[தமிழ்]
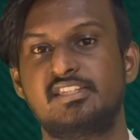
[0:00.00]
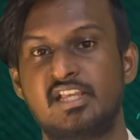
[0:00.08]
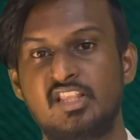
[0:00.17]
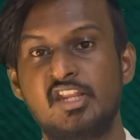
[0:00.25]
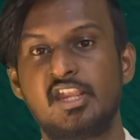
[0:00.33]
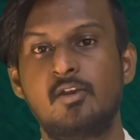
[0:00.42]

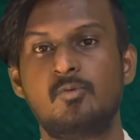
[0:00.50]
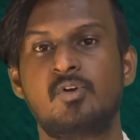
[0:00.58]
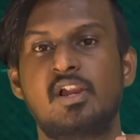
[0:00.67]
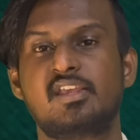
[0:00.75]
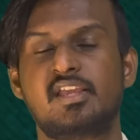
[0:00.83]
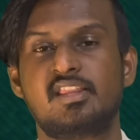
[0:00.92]
எதிரிகள்
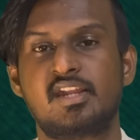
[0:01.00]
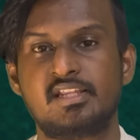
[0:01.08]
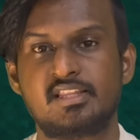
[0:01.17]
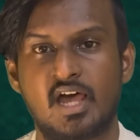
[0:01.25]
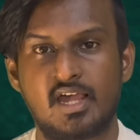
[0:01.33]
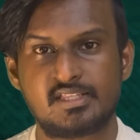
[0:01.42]
உங்களுக்கு எதிராக
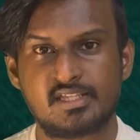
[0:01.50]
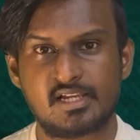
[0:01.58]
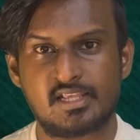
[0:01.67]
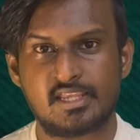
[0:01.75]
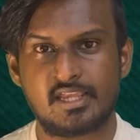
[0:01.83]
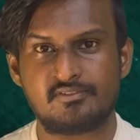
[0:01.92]
இந்த
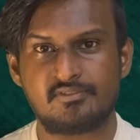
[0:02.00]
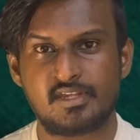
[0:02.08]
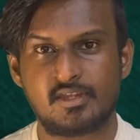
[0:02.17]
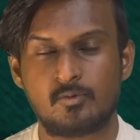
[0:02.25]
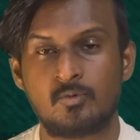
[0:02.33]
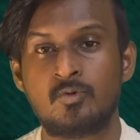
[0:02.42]
ஆயுதங்களை ஏவி
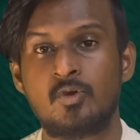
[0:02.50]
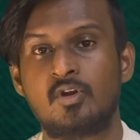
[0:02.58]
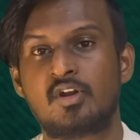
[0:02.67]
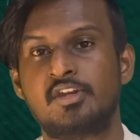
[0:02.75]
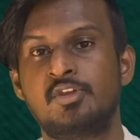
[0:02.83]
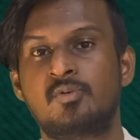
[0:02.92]

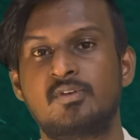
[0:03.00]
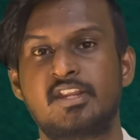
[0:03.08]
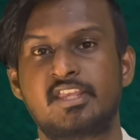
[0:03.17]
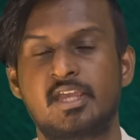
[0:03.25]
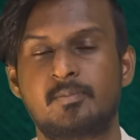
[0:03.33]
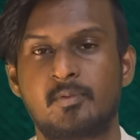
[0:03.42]
உங்களோட
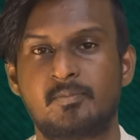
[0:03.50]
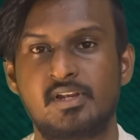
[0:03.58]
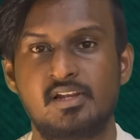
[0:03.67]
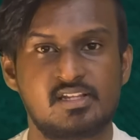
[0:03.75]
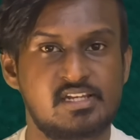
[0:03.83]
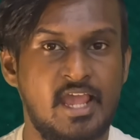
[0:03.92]
நியூக்ளியர் கேப்பபிள்
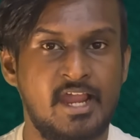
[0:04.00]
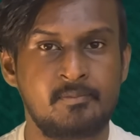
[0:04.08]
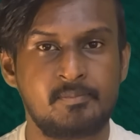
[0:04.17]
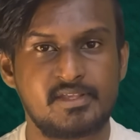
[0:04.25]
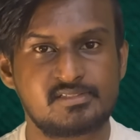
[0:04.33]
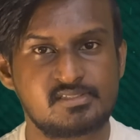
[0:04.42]

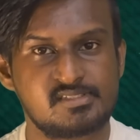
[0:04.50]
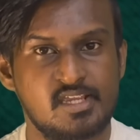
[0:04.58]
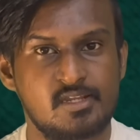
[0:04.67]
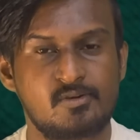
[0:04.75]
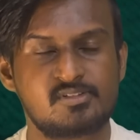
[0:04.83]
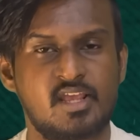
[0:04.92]
லேண்ட் பேஸ்டு
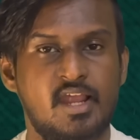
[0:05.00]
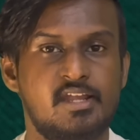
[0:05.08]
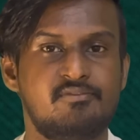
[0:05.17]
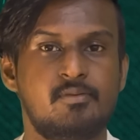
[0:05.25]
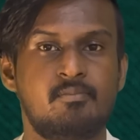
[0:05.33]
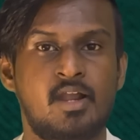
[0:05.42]
சைலோஸ்
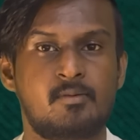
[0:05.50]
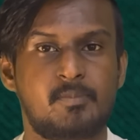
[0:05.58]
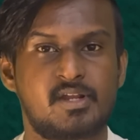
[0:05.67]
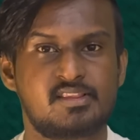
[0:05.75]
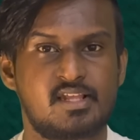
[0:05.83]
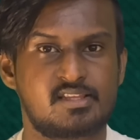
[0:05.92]
அண்ட்
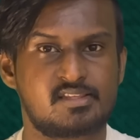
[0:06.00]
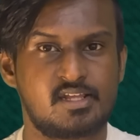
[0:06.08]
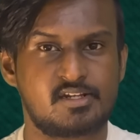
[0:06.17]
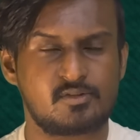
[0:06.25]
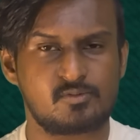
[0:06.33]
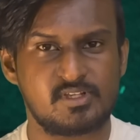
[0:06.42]
விமானப்படை
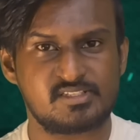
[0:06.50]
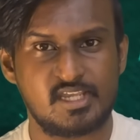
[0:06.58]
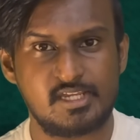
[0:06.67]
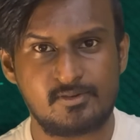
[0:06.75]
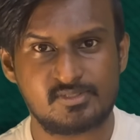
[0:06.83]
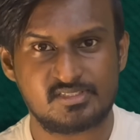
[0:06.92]
தளத்தில் இருக்கக்கூடிய
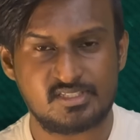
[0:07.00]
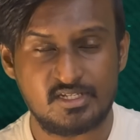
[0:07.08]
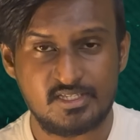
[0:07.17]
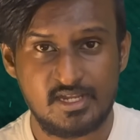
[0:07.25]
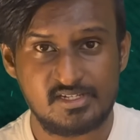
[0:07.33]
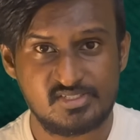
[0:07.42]
சைலோஸை
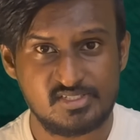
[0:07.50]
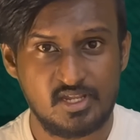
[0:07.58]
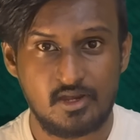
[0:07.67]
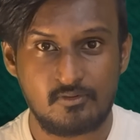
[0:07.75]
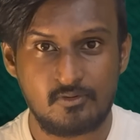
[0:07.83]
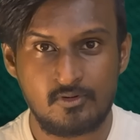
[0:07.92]
தாக்கி
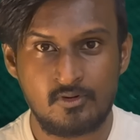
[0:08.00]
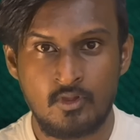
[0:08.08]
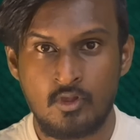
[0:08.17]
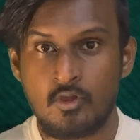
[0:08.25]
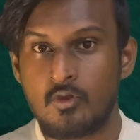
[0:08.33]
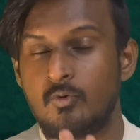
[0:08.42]
அழிச்சிட்டாலும்
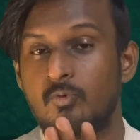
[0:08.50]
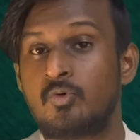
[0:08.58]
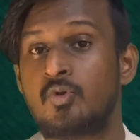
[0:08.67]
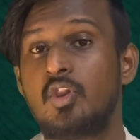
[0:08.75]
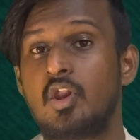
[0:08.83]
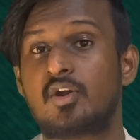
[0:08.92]

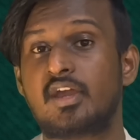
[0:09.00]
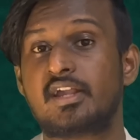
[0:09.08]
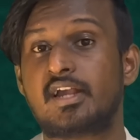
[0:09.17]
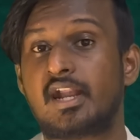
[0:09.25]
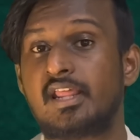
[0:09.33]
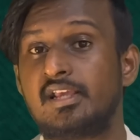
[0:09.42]
உங்களோட
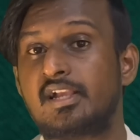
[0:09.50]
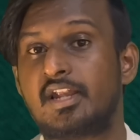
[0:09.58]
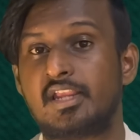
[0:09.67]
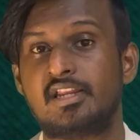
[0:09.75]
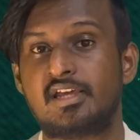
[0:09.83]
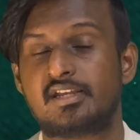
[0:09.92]

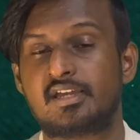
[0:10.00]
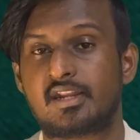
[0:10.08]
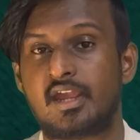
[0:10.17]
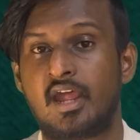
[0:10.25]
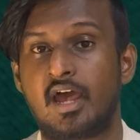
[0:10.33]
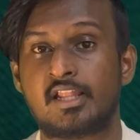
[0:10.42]
கடலுக்கடியில்
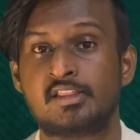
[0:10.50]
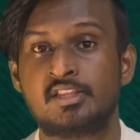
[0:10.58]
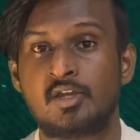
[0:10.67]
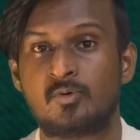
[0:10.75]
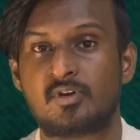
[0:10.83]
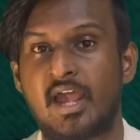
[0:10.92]
இருக்கிற
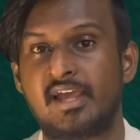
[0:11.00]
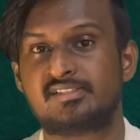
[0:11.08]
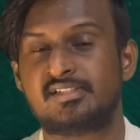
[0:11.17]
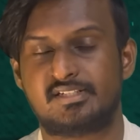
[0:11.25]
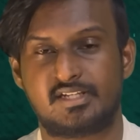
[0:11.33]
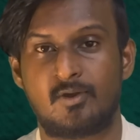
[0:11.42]
அந்த ஒரு
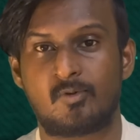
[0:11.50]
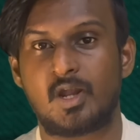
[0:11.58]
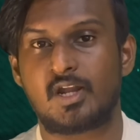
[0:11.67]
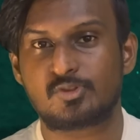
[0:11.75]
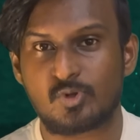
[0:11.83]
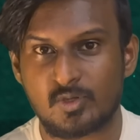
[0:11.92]
ஆசட்டை
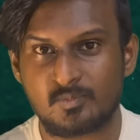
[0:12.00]
அவங்களால தொட